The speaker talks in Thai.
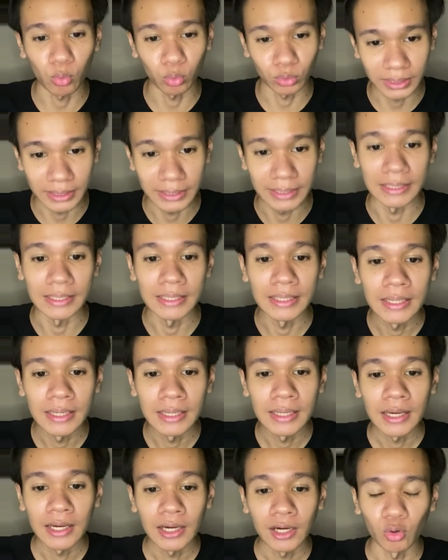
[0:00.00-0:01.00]

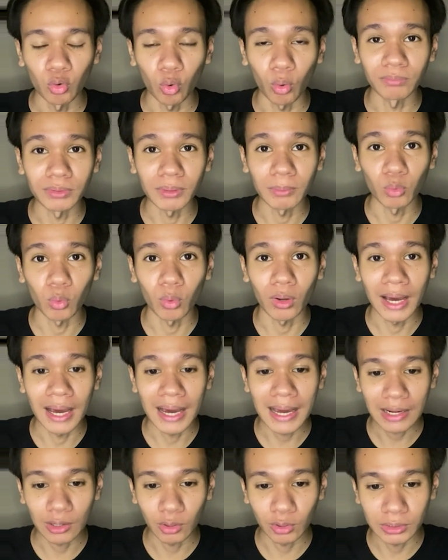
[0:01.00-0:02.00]
2564รวมจำนวน
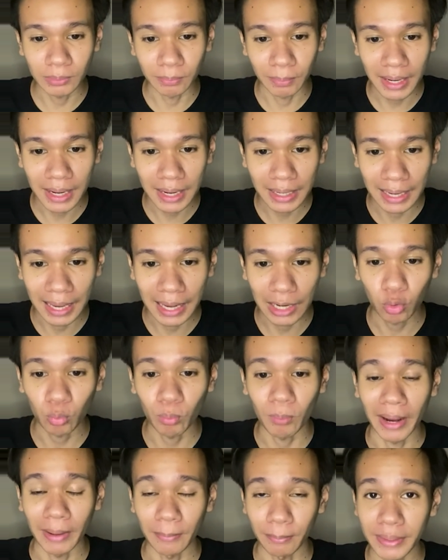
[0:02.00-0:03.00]
515ล้านลูก
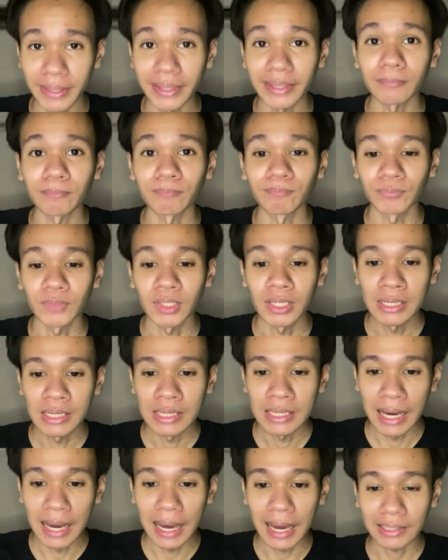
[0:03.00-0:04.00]
บาศก์เมตร
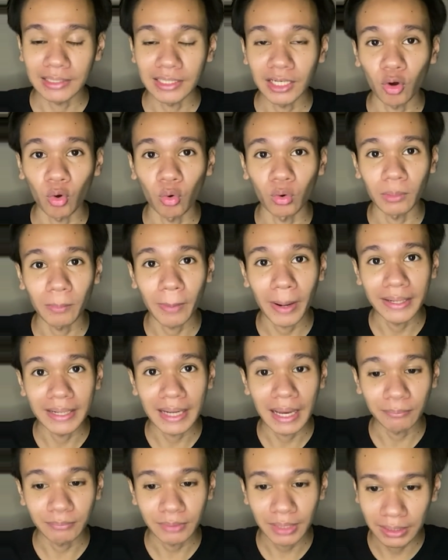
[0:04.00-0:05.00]
หากยังคงระบาย
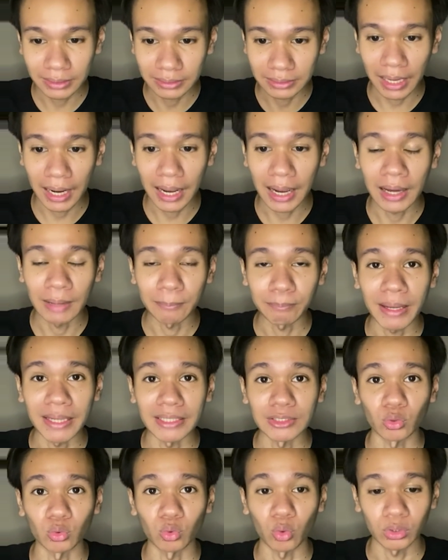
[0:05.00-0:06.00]
น้ำในอัตรา
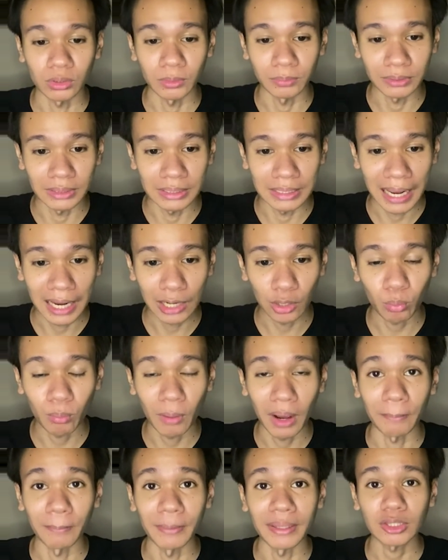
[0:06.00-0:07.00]
8.64 ล้านลูก
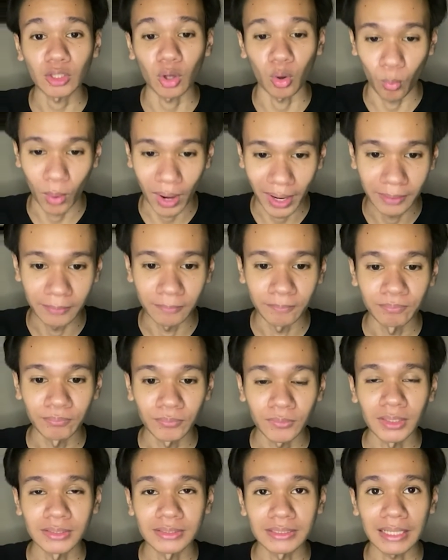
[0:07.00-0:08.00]
บาศก์เมตรต่อวัน
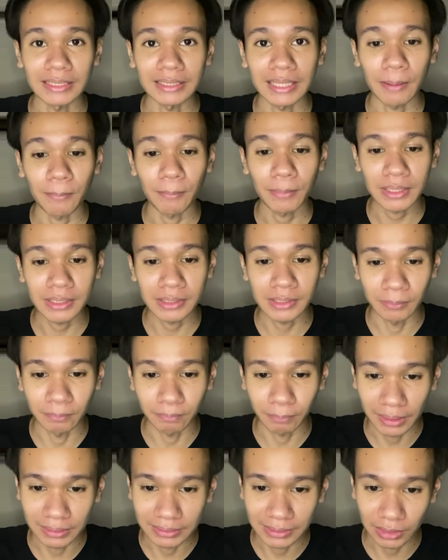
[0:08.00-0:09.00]
จะทำให้เขื่อน
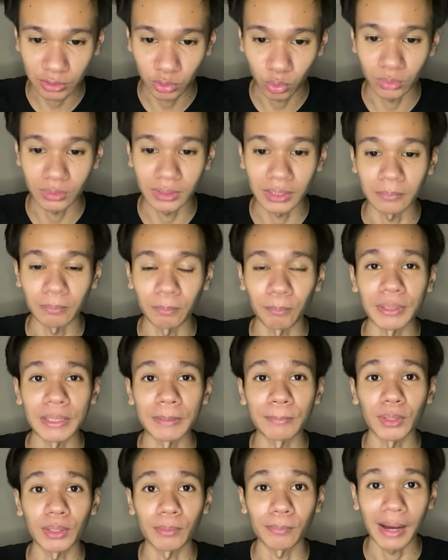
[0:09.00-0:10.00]
ป่าศักดิ์ชลสิทธิ์มี
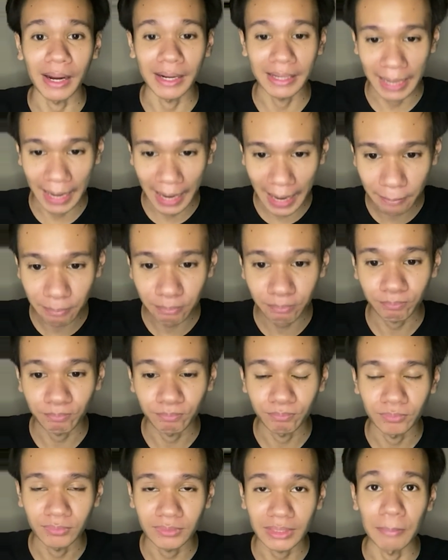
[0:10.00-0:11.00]
ปริมาณ
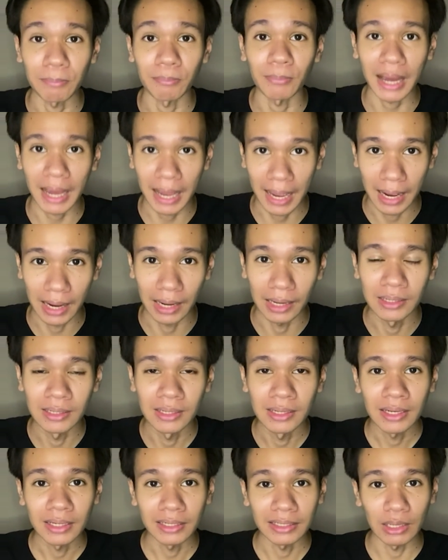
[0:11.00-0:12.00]
น้ำเต็มอ่าง
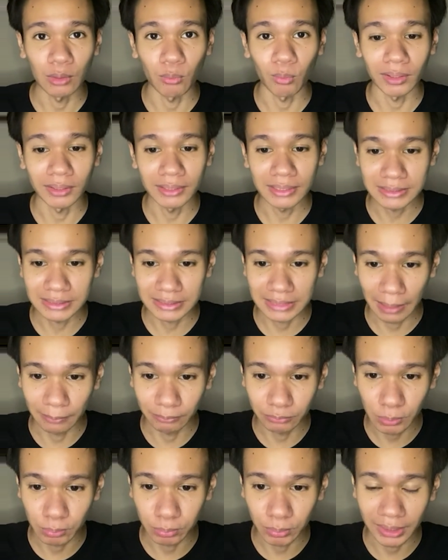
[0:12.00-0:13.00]
ในวันที่
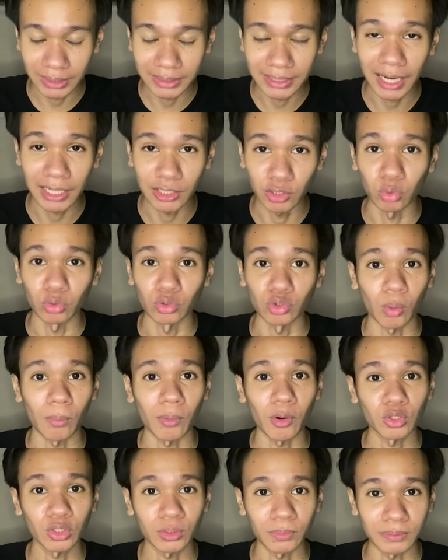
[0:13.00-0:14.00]
30กันยายน
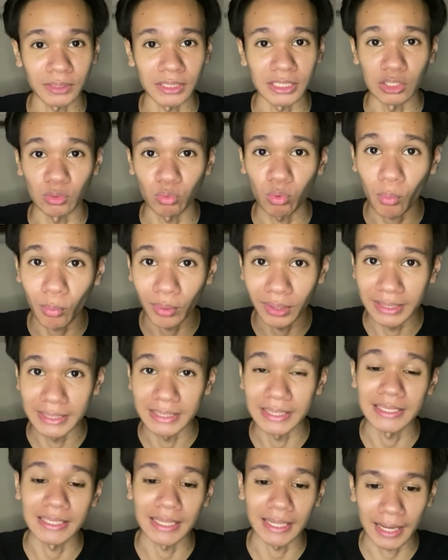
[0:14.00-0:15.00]
2564หรือว่าวัน
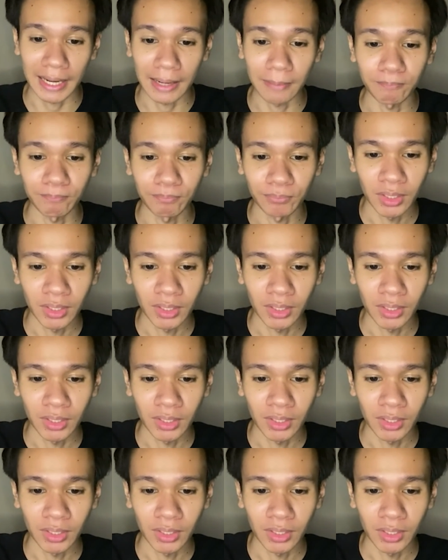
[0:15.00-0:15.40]
นี้นะครับ